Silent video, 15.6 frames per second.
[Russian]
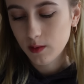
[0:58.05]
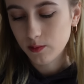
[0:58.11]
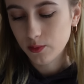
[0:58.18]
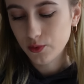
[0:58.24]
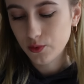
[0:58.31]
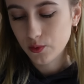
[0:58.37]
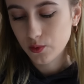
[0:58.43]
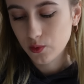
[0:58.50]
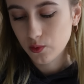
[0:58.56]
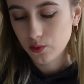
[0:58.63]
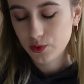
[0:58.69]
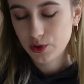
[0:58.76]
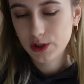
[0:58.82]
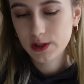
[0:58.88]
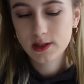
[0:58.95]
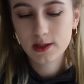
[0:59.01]
Буду
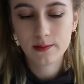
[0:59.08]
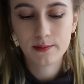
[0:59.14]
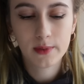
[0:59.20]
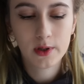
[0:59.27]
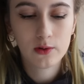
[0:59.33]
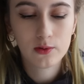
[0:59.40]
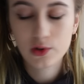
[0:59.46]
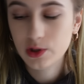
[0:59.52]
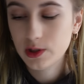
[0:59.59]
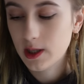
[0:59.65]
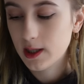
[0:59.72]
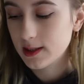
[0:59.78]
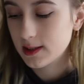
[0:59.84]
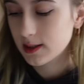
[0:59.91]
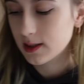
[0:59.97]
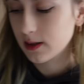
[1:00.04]
учиться, мне очень
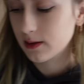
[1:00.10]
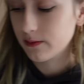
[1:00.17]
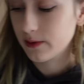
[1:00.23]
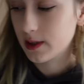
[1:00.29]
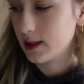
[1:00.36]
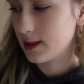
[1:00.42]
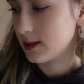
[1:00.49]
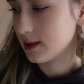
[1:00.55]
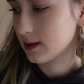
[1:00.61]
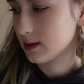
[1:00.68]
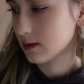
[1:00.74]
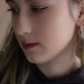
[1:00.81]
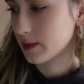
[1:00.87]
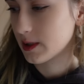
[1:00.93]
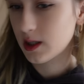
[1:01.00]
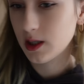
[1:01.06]
нравится, как выглядит
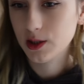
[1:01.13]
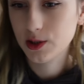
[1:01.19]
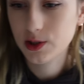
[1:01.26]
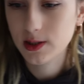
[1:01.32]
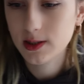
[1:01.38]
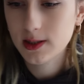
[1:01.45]
макияж со